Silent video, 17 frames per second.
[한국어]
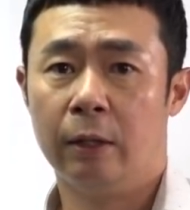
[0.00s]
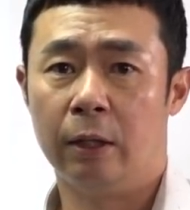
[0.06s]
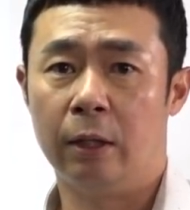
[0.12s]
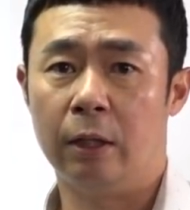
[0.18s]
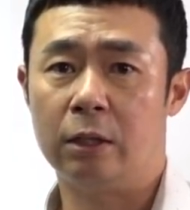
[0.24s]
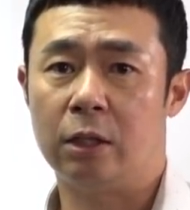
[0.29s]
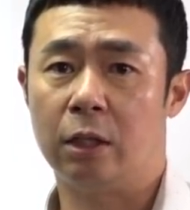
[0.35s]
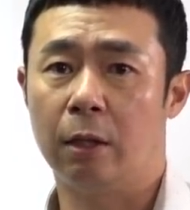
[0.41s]

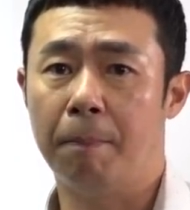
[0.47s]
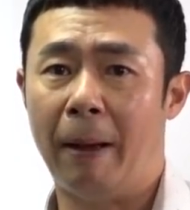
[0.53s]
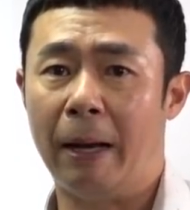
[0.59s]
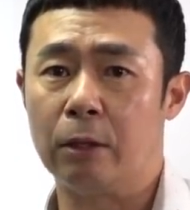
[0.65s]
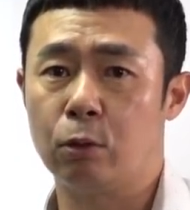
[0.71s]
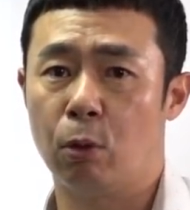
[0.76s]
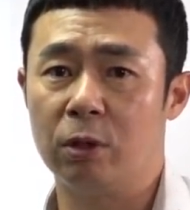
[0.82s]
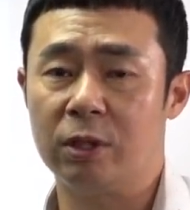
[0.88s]
이 지금
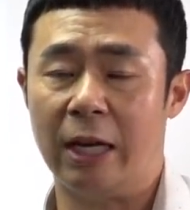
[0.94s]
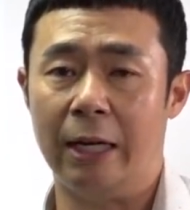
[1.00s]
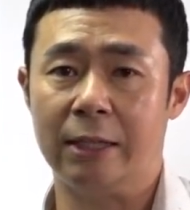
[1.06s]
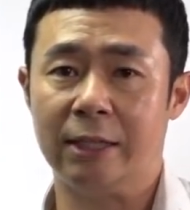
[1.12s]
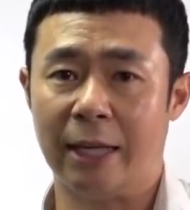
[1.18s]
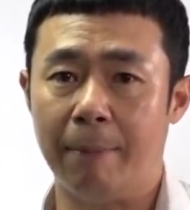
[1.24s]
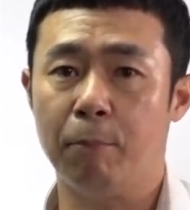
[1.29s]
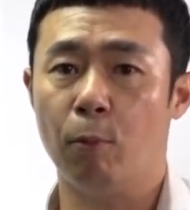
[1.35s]
방송을
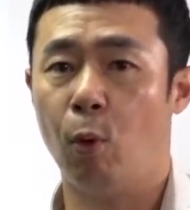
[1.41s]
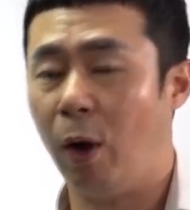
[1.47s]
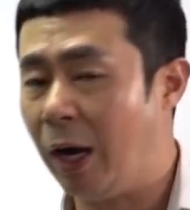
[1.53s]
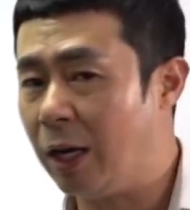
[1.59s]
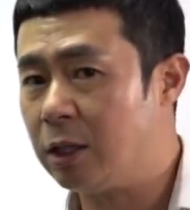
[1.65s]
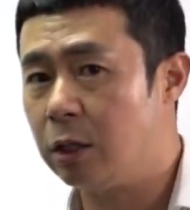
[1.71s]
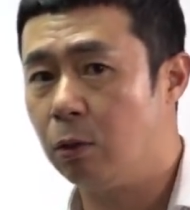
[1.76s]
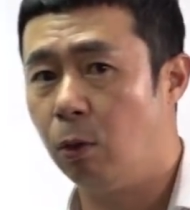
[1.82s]
잘
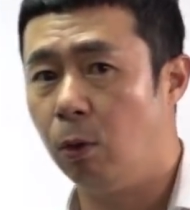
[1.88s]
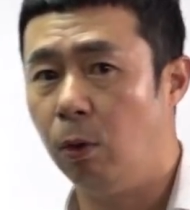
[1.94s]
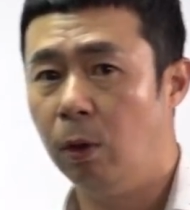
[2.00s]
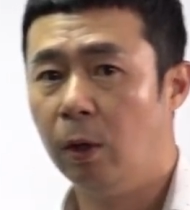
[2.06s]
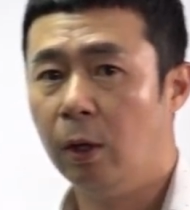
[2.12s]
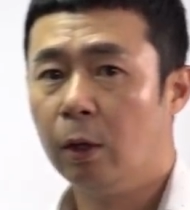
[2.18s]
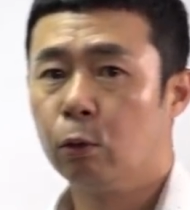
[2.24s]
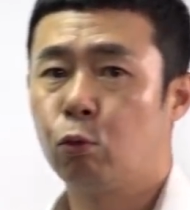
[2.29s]

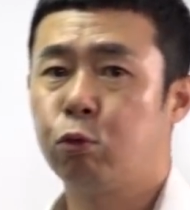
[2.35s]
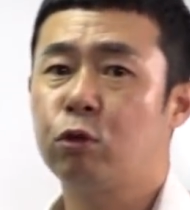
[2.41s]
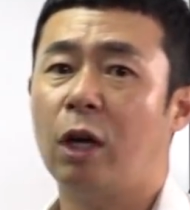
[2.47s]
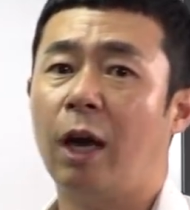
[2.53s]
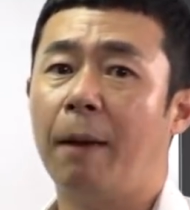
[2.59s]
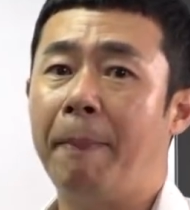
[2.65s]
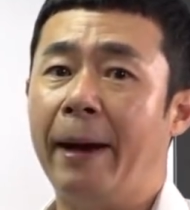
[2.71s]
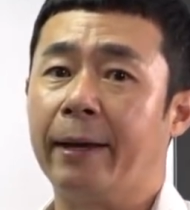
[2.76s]
참고하시고
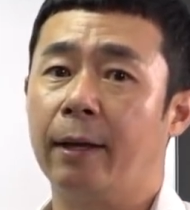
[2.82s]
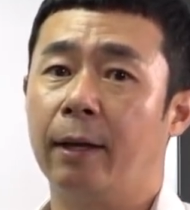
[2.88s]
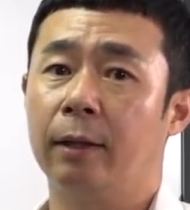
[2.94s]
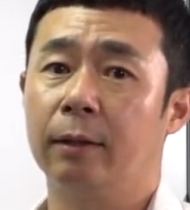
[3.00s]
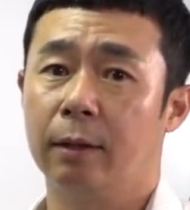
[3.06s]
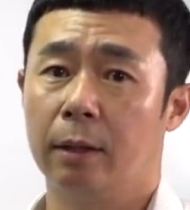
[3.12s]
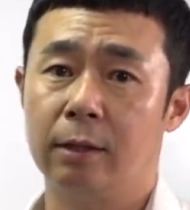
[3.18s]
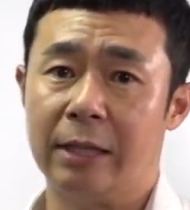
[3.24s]
투자의
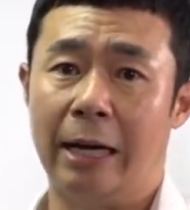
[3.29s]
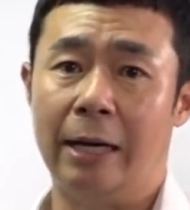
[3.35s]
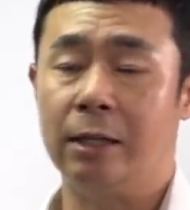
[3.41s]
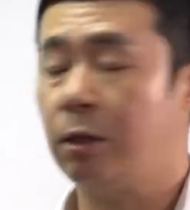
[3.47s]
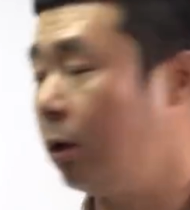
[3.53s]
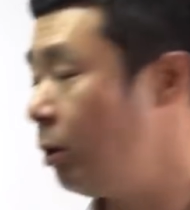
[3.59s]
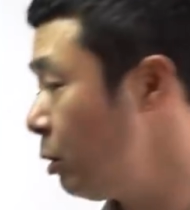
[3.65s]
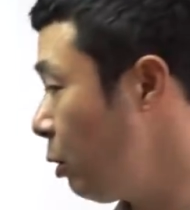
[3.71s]
방향들을
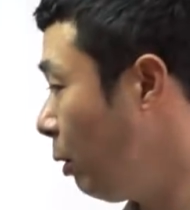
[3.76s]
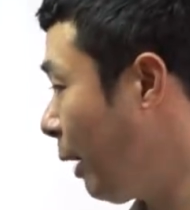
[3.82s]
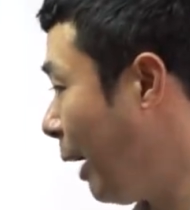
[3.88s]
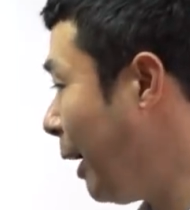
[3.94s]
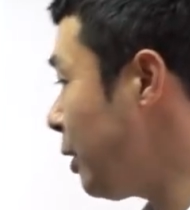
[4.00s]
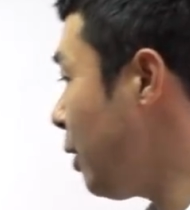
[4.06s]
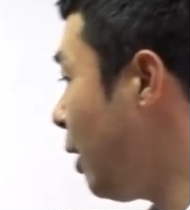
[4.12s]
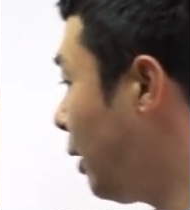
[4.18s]
잘 설정을
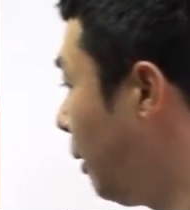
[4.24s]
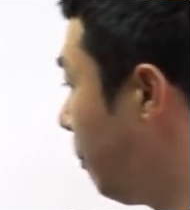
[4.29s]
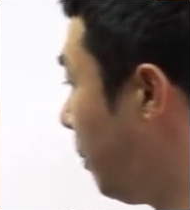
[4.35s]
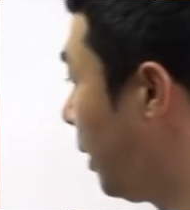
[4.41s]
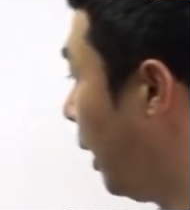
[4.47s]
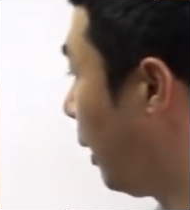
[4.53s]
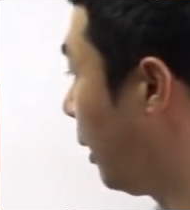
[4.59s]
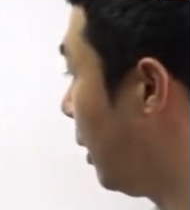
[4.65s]
하셔야
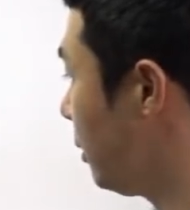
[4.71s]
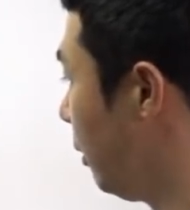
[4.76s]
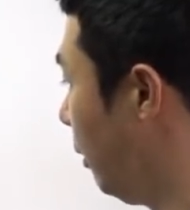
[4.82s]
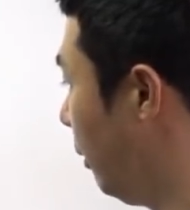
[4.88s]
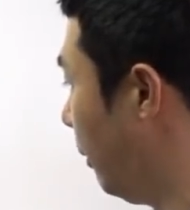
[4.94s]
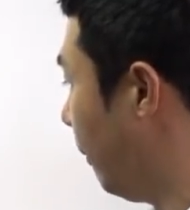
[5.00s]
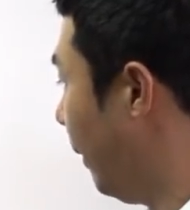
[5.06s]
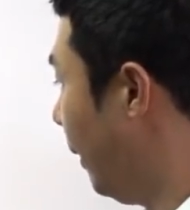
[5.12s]
됩니다.
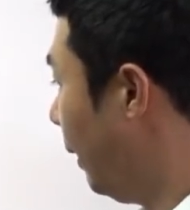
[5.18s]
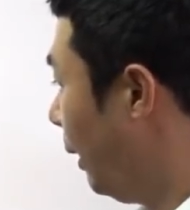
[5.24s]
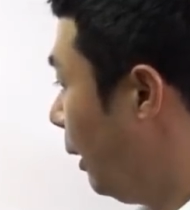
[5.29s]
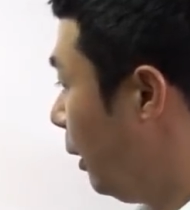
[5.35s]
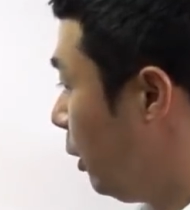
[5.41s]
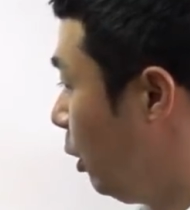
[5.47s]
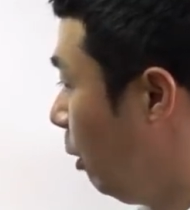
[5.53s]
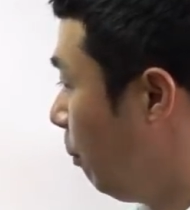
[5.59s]
그래서
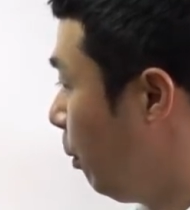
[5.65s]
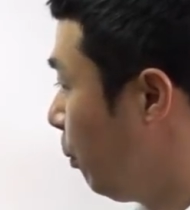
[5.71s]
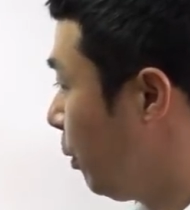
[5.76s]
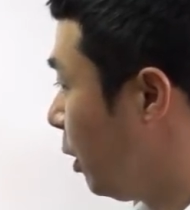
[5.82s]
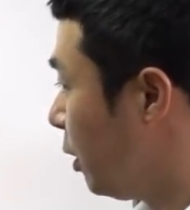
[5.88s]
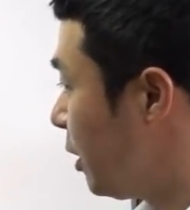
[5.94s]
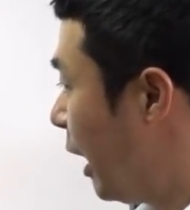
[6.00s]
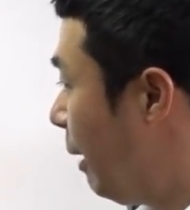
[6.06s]
이런
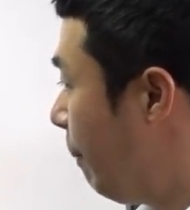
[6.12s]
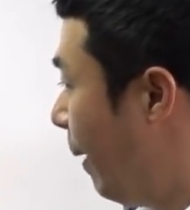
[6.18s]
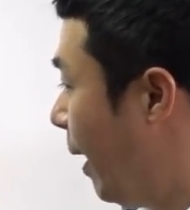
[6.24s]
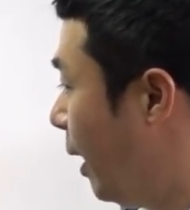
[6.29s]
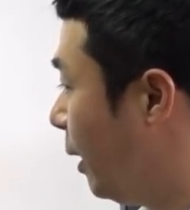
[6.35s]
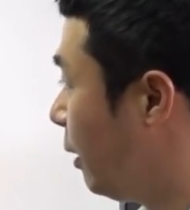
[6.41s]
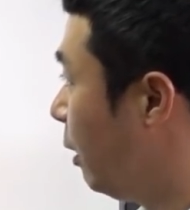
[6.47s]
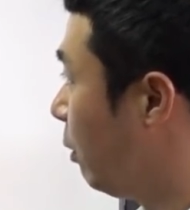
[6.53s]
부분들 잘
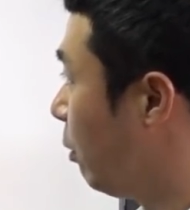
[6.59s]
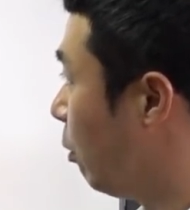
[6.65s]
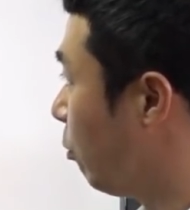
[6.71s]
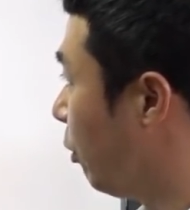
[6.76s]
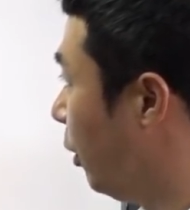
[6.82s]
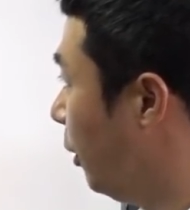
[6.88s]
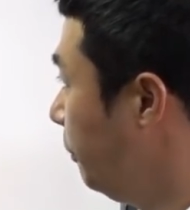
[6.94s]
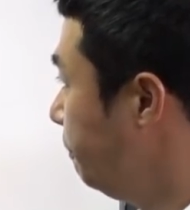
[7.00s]
봐야 되는
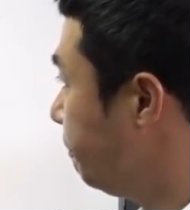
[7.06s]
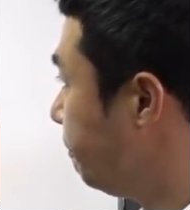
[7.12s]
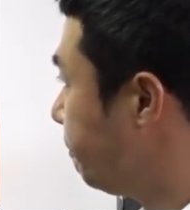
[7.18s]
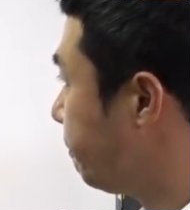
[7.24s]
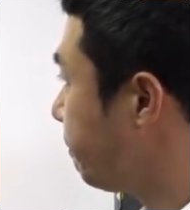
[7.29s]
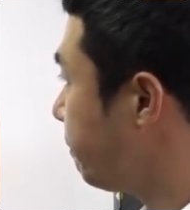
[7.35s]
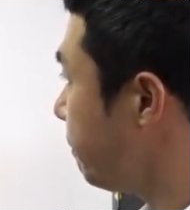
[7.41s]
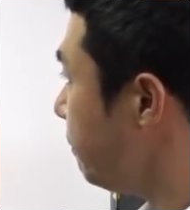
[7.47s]
거고요.
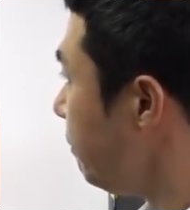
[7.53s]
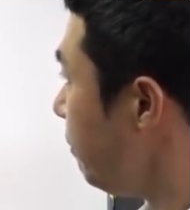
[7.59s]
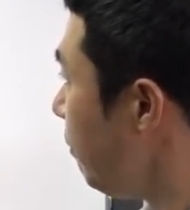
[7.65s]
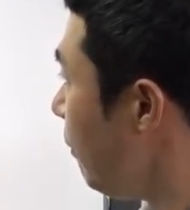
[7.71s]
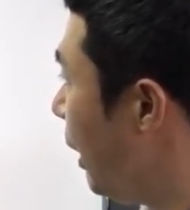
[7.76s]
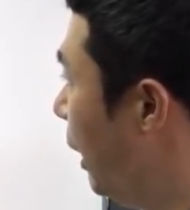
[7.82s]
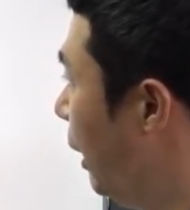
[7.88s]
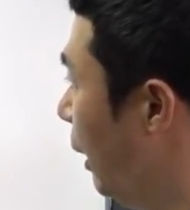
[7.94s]

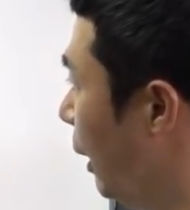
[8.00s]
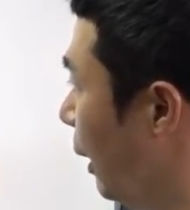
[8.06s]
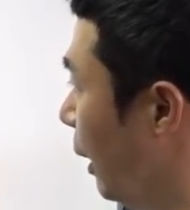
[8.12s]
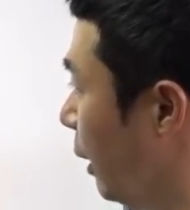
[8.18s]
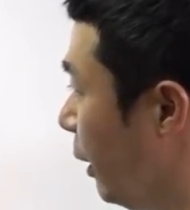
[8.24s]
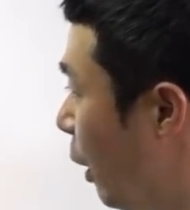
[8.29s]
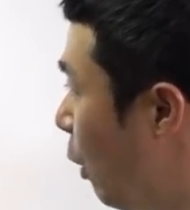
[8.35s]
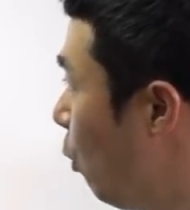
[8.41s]

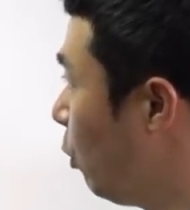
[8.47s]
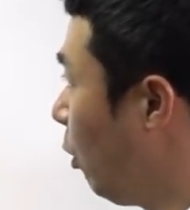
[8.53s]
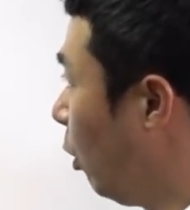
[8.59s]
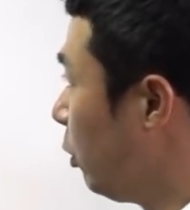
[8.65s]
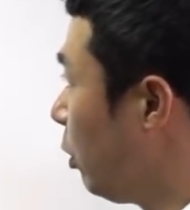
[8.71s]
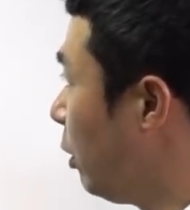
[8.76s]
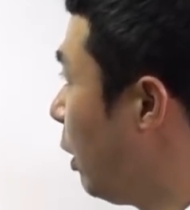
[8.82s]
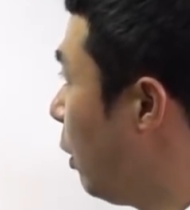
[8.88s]
내용은
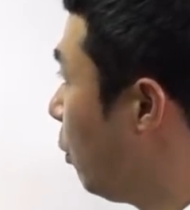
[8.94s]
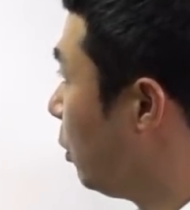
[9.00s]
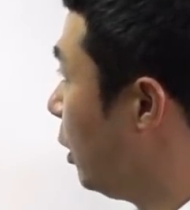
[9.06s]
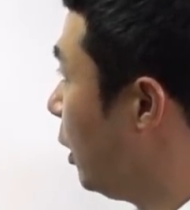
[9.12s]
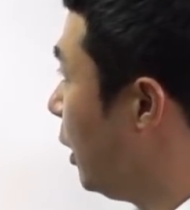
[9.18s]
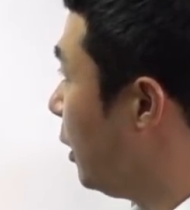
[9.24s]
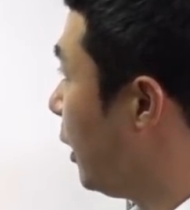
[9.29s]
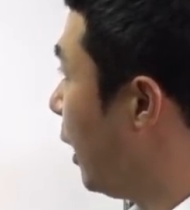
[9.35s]
어떤
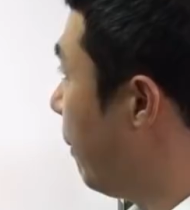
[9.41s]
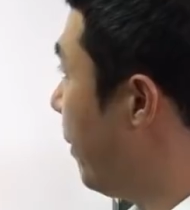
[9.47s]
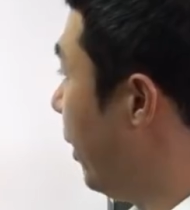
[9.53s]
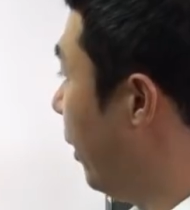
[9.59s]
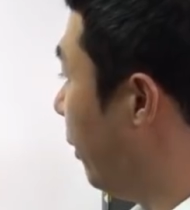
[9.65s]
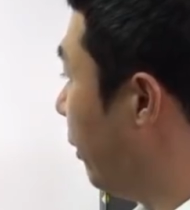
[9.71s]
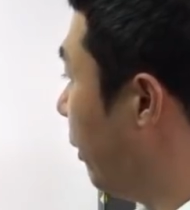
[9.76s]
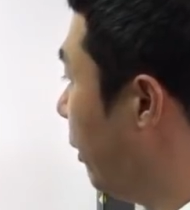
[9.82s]
내용들이
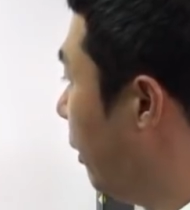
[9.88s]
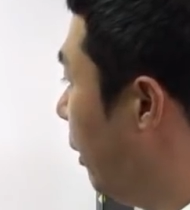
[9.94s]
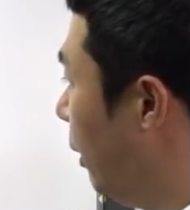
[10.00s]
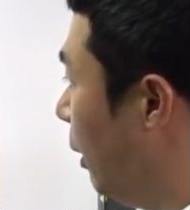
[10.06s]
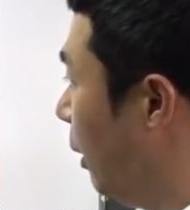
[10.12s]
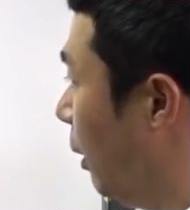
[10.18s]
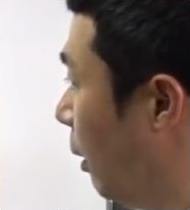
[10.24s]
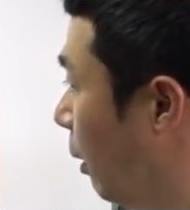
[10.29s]
있냐면
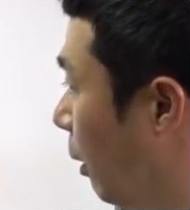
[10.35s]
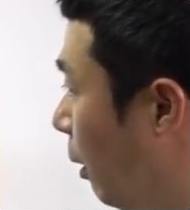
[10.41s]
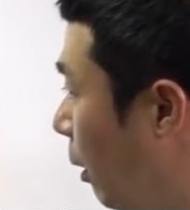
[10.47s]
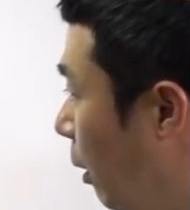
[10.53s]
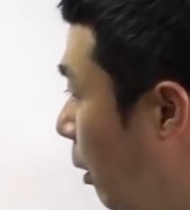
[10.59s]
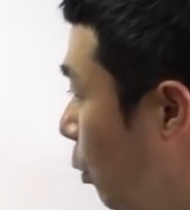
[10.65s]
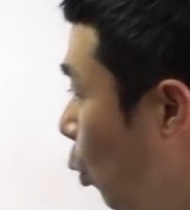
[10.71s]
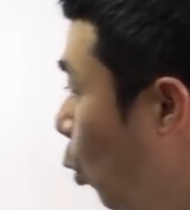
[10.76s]

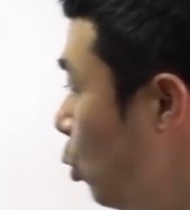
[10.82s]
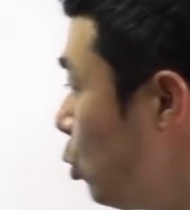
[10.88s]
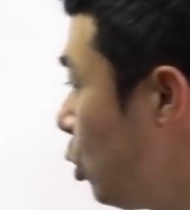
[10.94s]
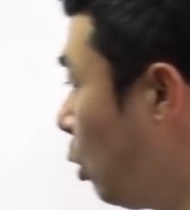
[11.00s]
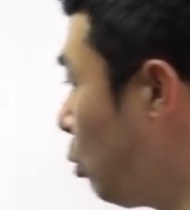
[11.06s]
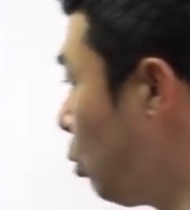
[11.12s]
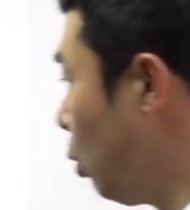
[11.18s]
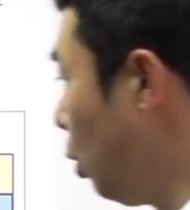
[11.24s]
어,
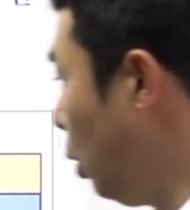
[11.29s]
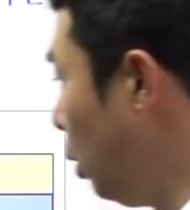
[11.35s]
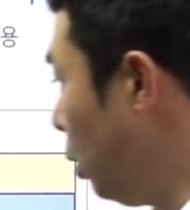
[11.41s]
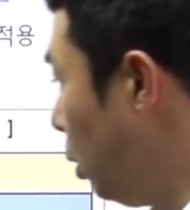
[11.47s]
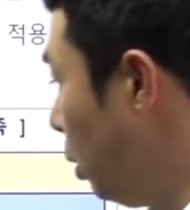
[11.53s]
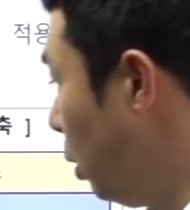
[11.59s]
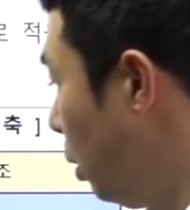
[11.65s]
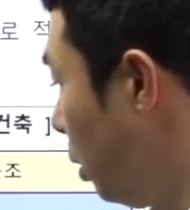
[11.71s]

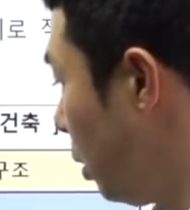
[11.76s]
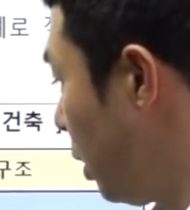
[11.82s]
용적률을